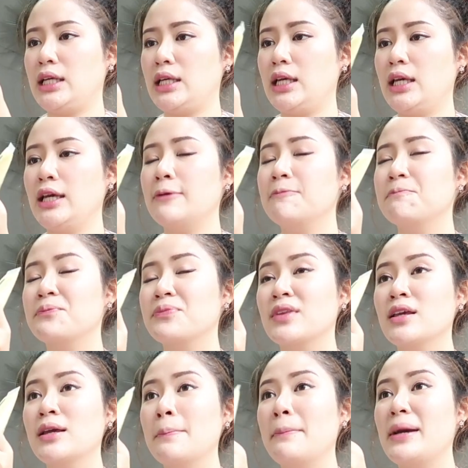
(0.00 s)
นี้
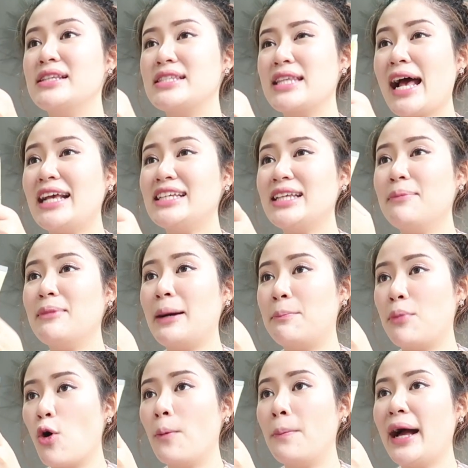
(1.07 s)
เป็นไซส์สำหรับ
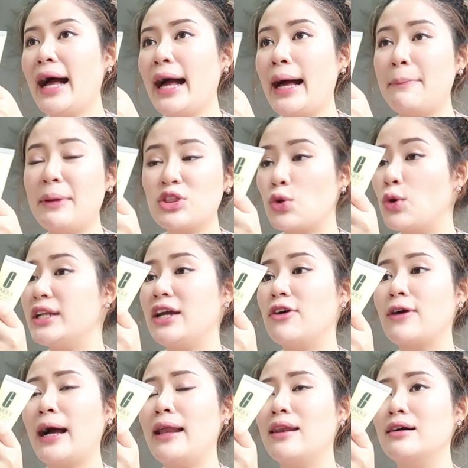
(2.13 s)
พกพาเป็นตัวเดียว
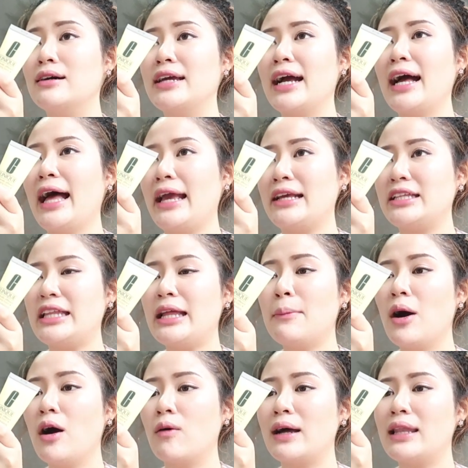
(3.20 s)
กันเลยค่ะอย่างที่น่า
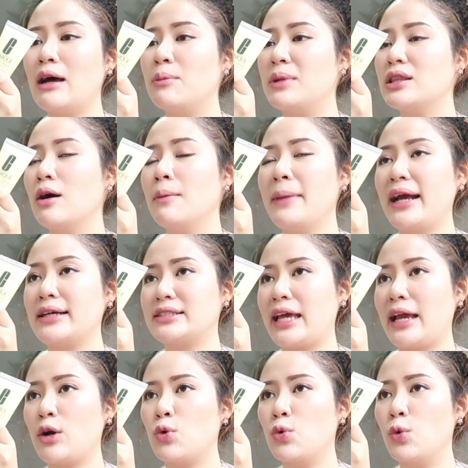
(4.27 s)
บอกว่าเราไม่ต้องแบ่ง
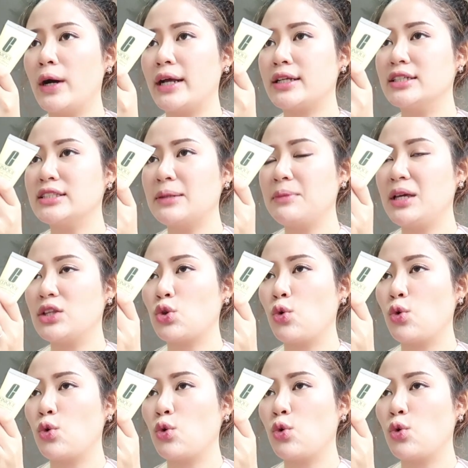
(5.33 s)
ใส่ขวดก็จะมี